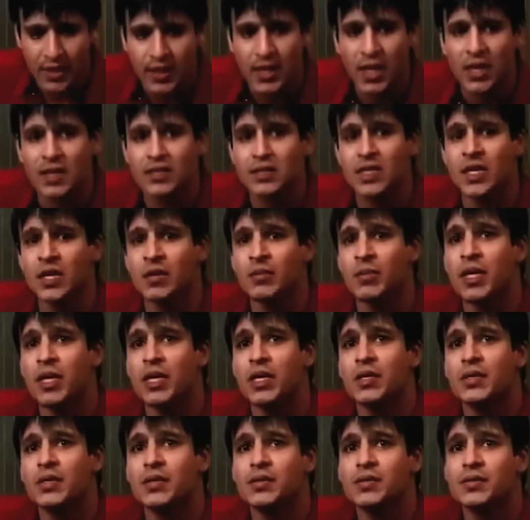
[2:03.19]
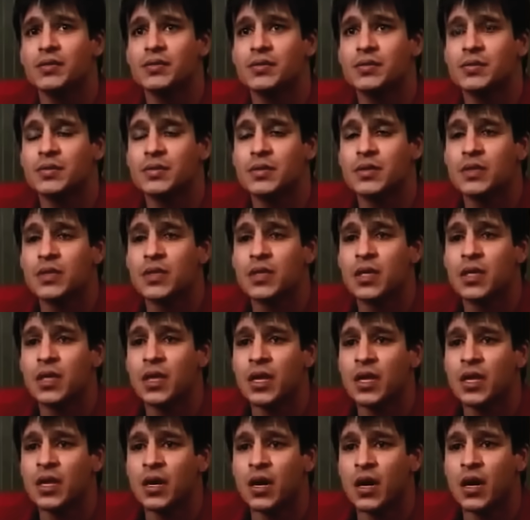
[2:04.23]
started asking me,
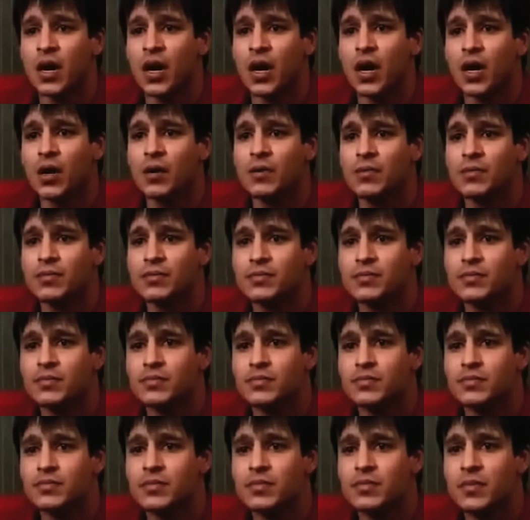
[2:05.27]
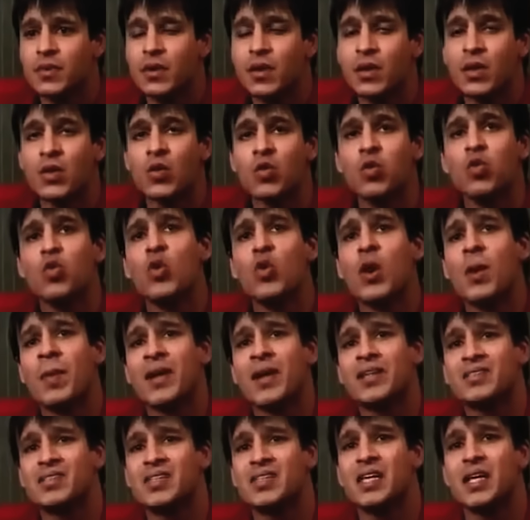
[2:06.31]
uh, who
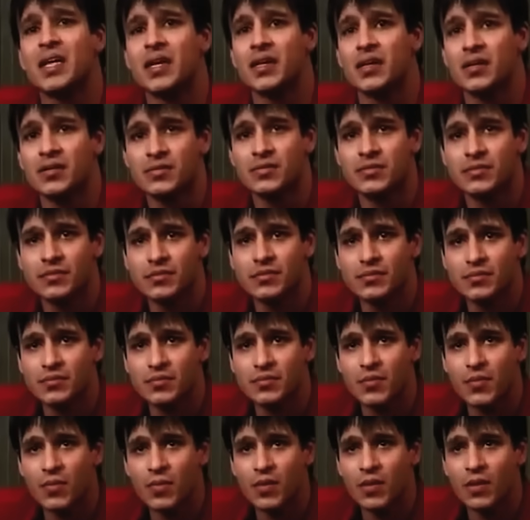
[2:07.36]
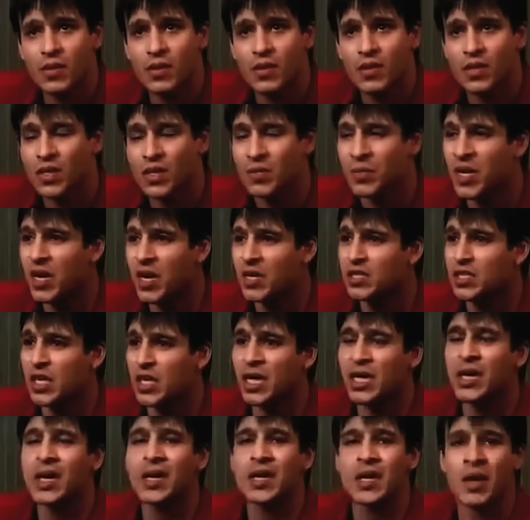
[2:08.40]
am I seeing? कि मेरा
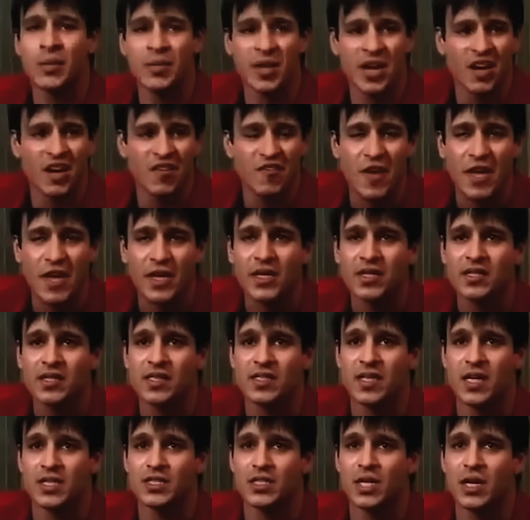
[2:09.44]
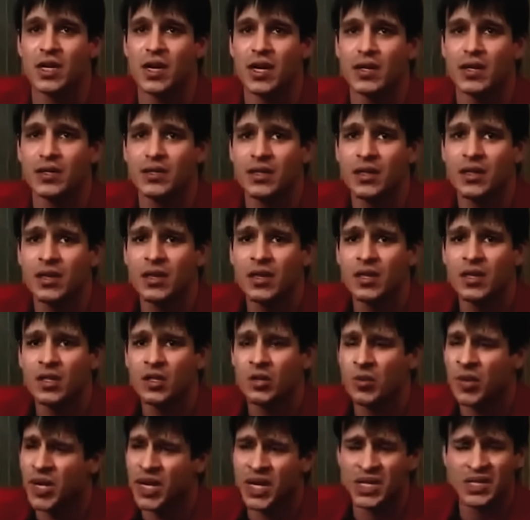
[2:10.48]
चक्कर या मेरा अफेयर किसके साथ चल रहा है
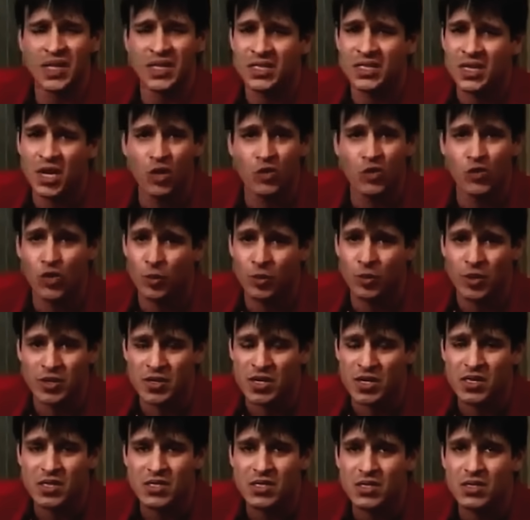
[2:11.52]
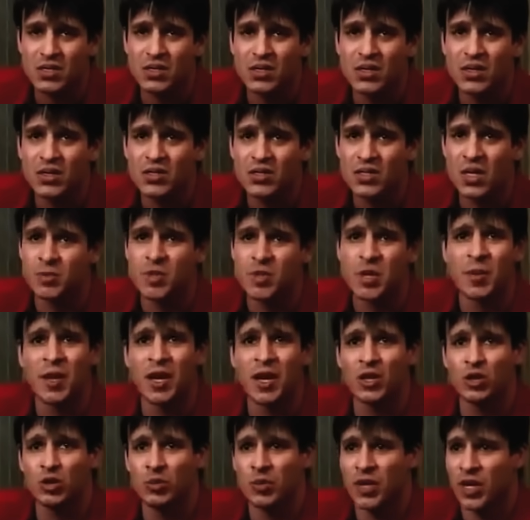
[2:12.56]
तो मैंने कहा दैट्स नॉन ऑफ योर बिजनेस सबसे
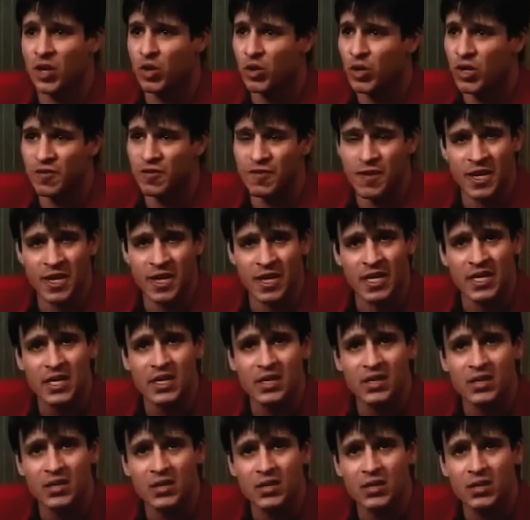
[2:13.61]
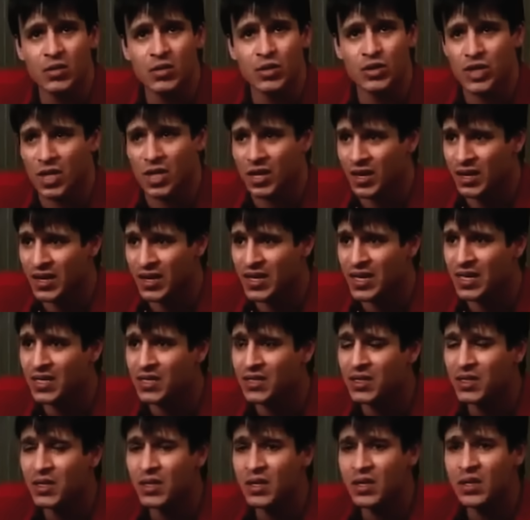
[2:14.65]
पहले तो मेरा कोई अफेयर नहीं है कोई चक्कर नहीं
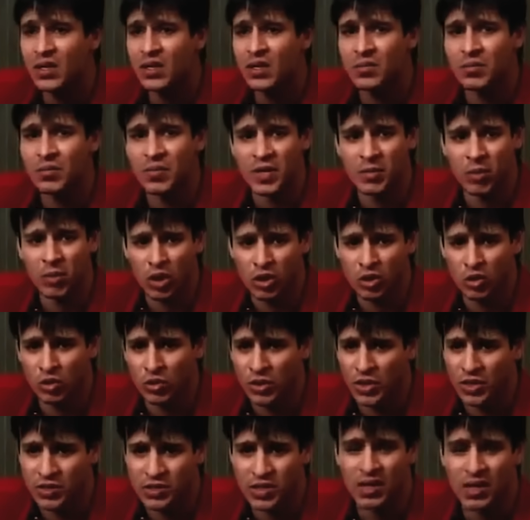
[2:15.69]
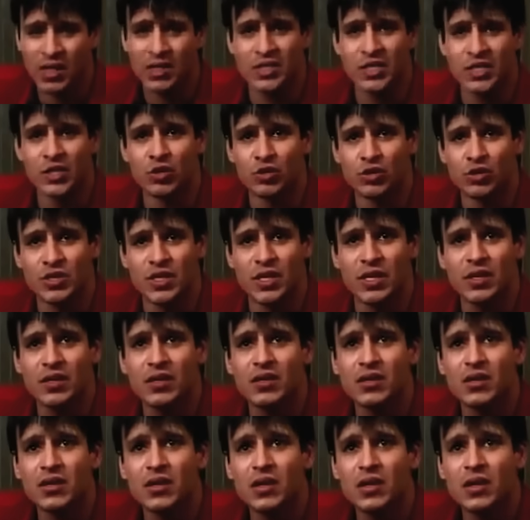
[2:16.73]
है मेरे बहुत लोगों के साथ अच्छी दोस्ती है